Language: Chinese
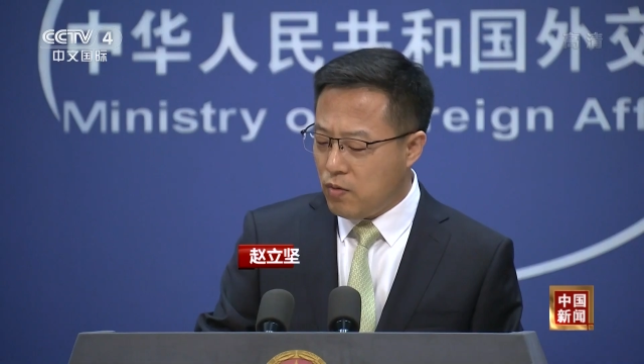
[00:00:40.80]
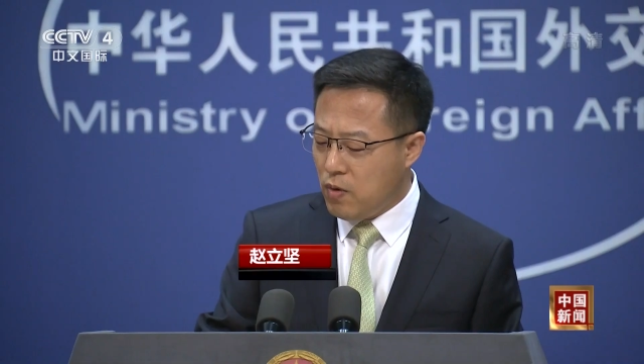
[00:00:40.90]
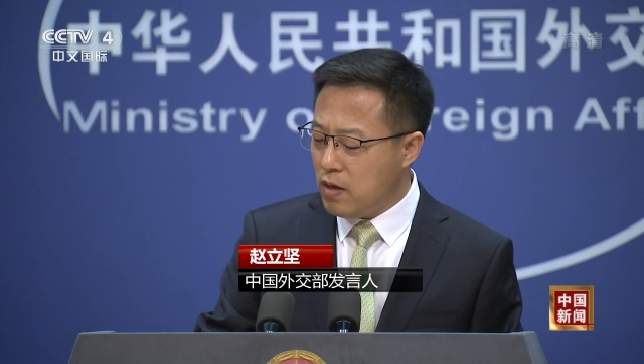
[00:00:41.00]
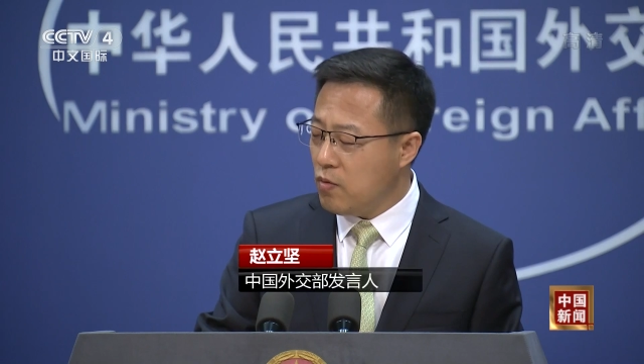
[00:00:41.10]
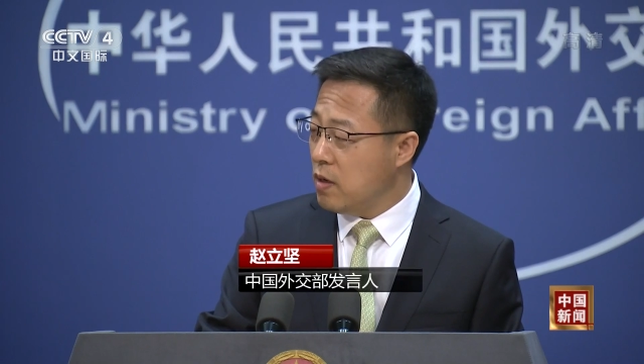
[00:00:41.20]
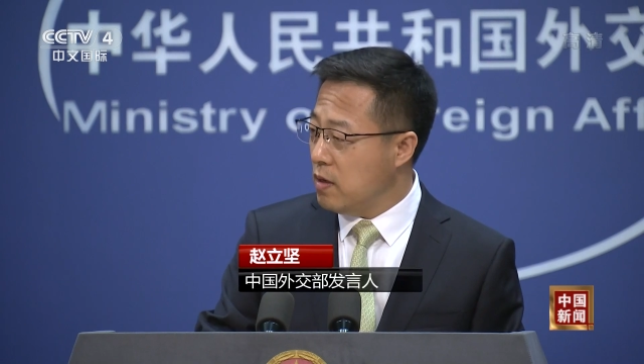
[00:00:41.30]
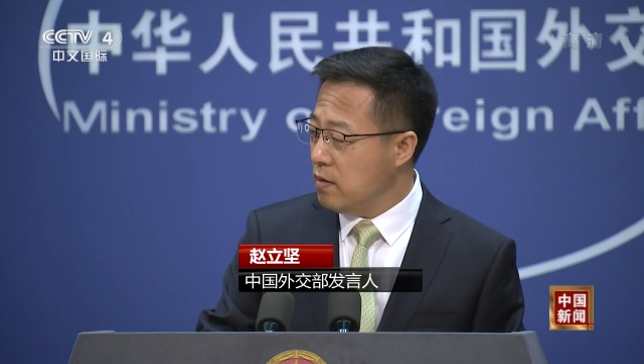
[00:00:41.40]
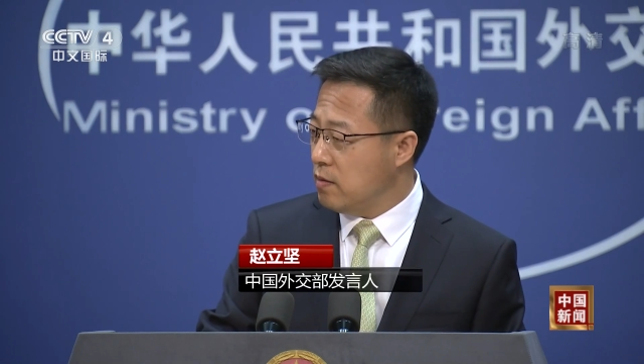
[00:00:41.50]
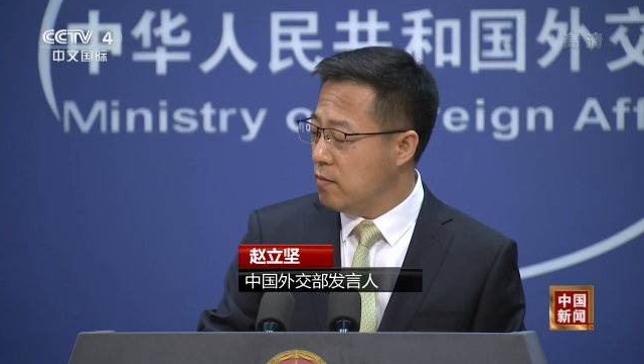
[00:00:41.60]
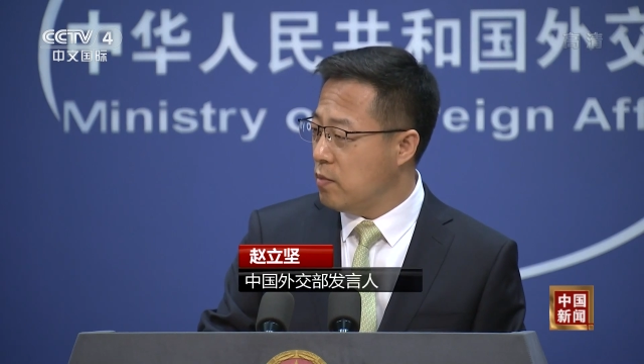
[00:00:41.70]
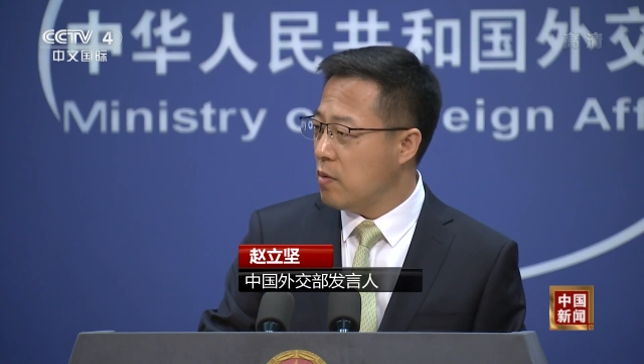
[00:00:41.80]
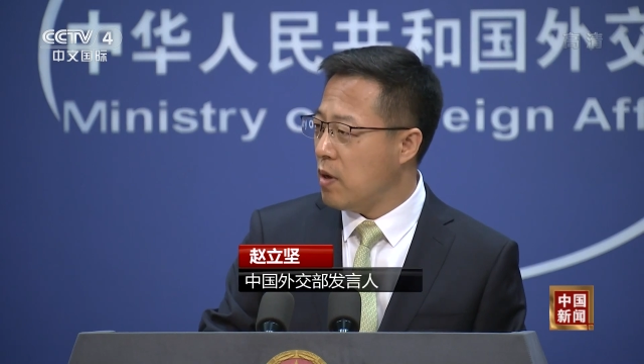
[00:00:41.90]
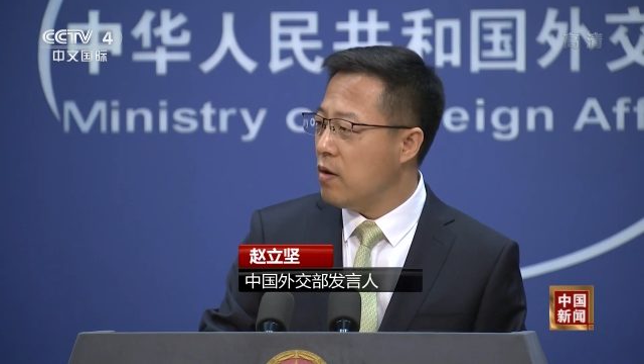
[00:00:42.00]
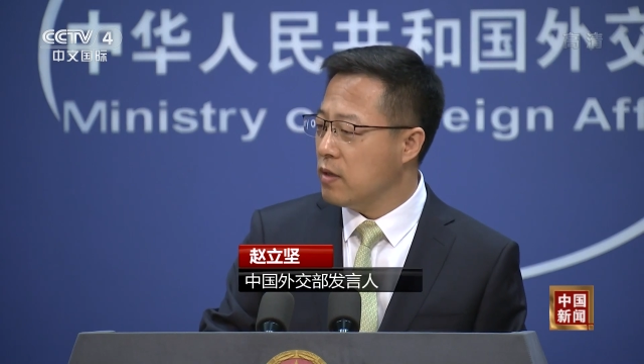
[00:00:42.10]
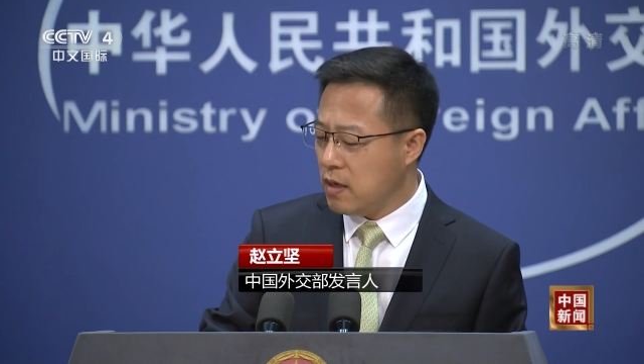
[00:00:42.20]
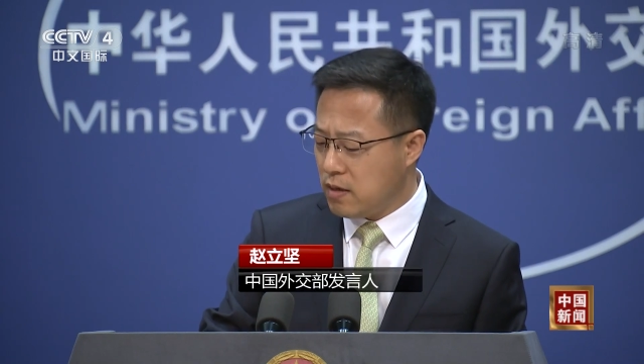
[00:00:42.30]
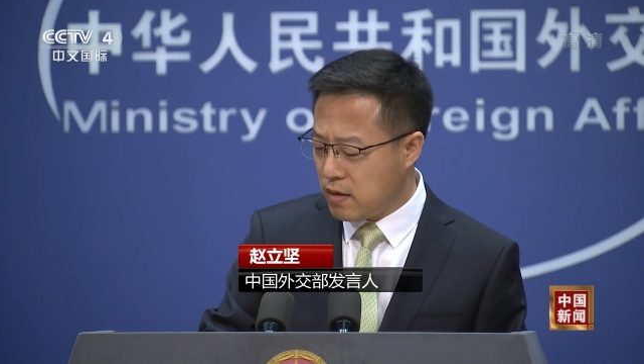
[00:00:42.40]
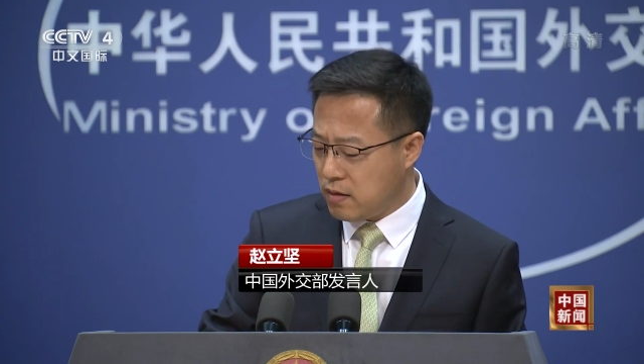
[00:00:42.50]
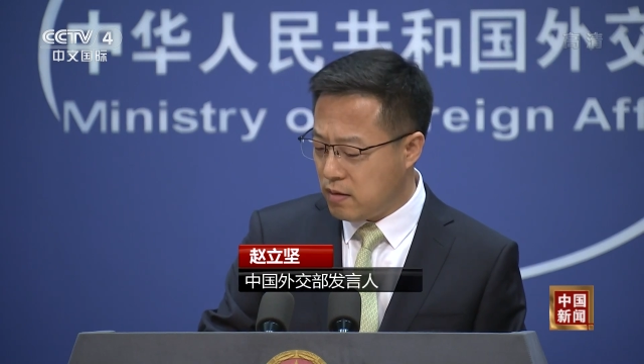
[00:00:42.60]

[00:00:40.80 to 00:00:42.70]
问一问蓬佩奥先生，